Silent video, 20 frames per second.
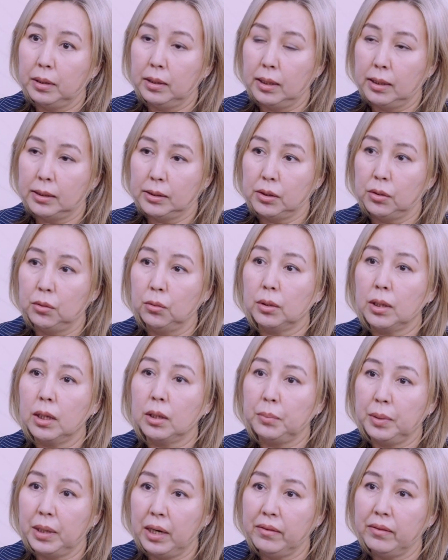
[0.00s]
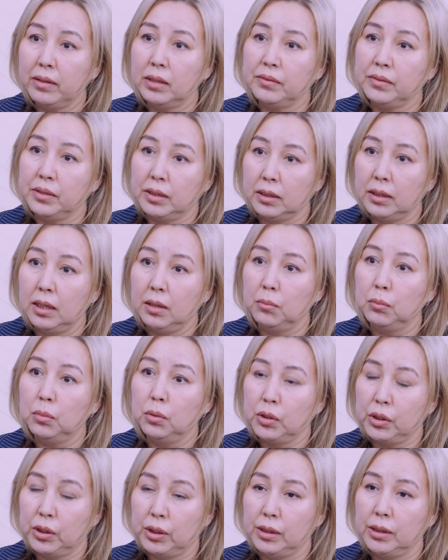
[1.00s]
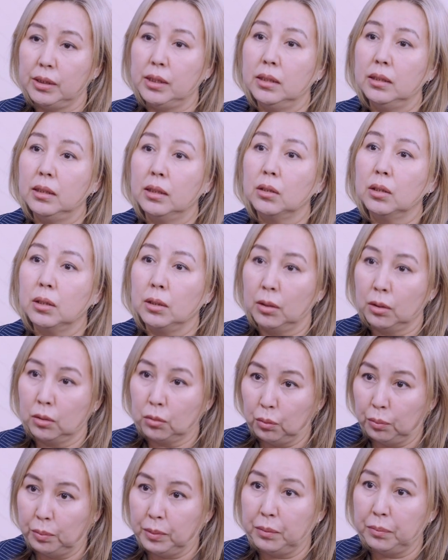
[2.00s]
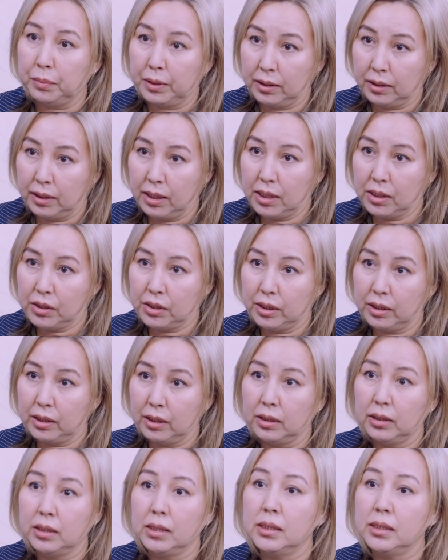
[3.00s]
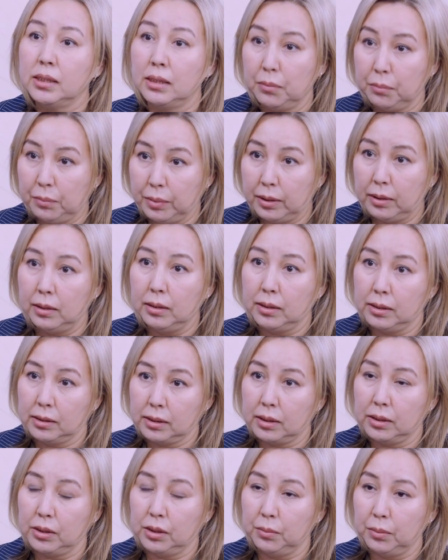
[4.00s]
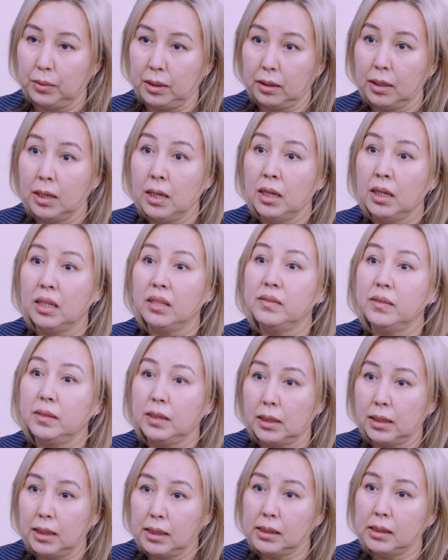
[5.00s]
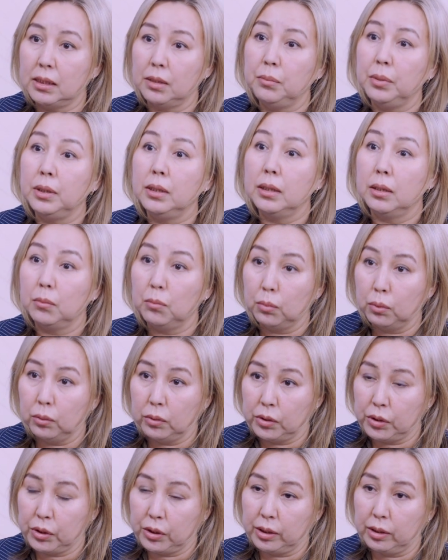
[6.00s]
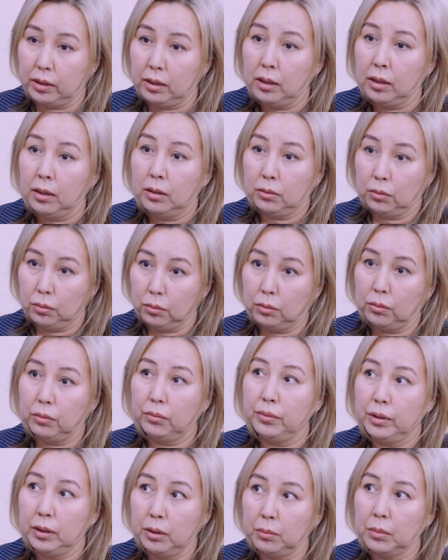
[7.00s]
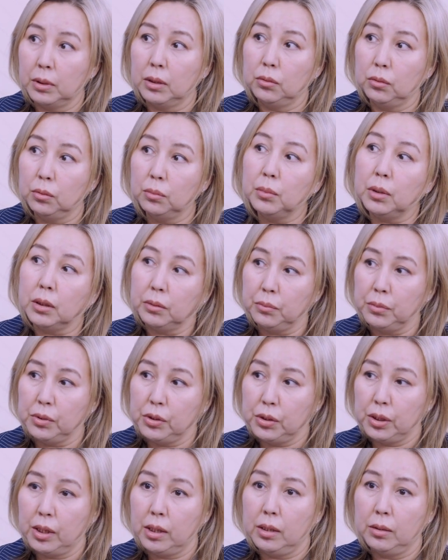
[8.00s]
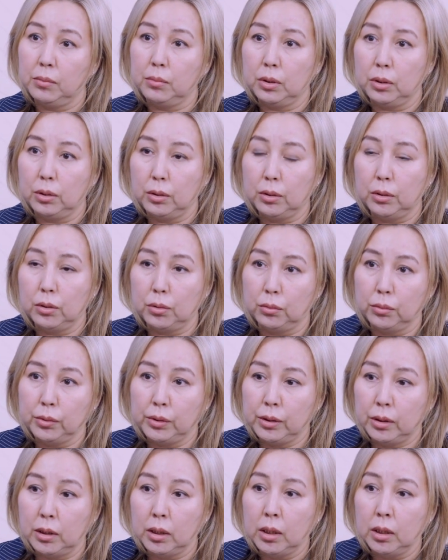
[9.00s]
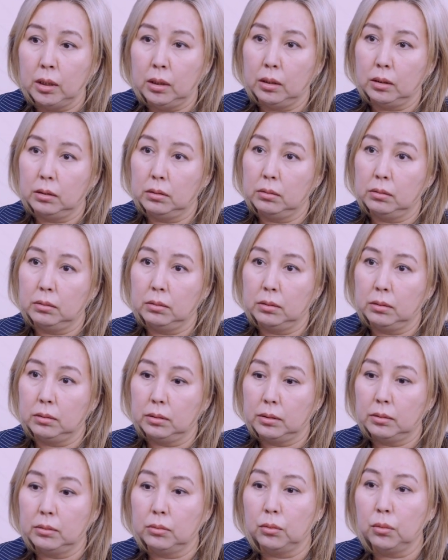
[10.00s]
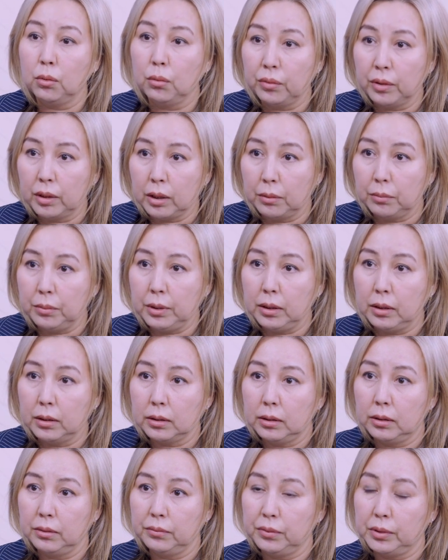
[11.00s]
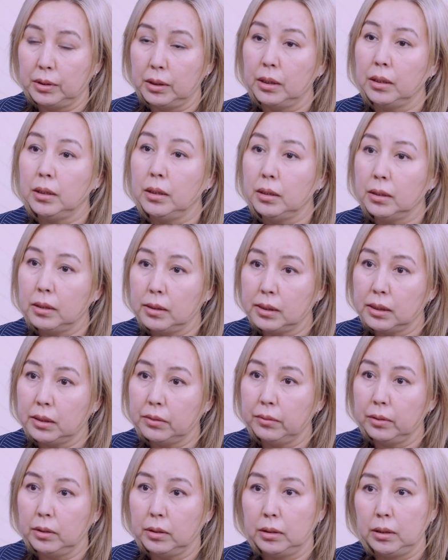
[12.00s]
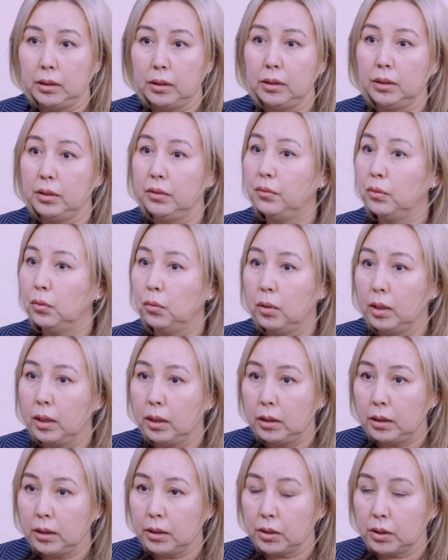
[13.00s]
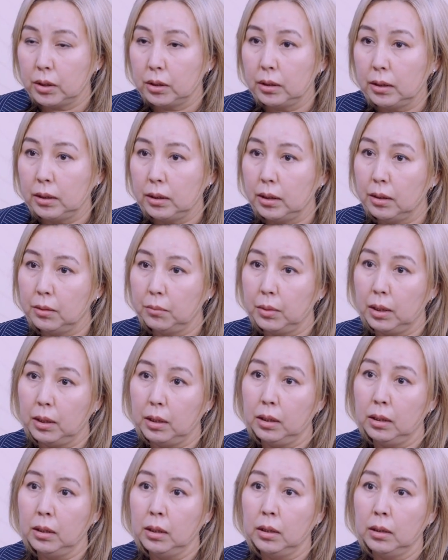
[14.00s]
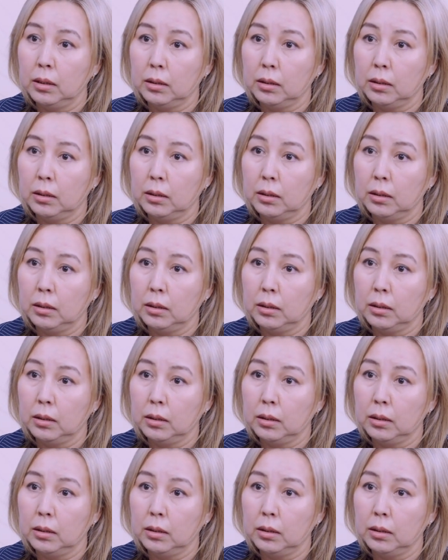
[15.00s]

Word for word: баланс, но, как правило, всегда больше сделок э, купли-продажи, они стабильны, скажем так, их всегда стабильно больше. Но в этом году мы отмечаем и рост э, новых объектов строительства, это индивидуальные жилые дома,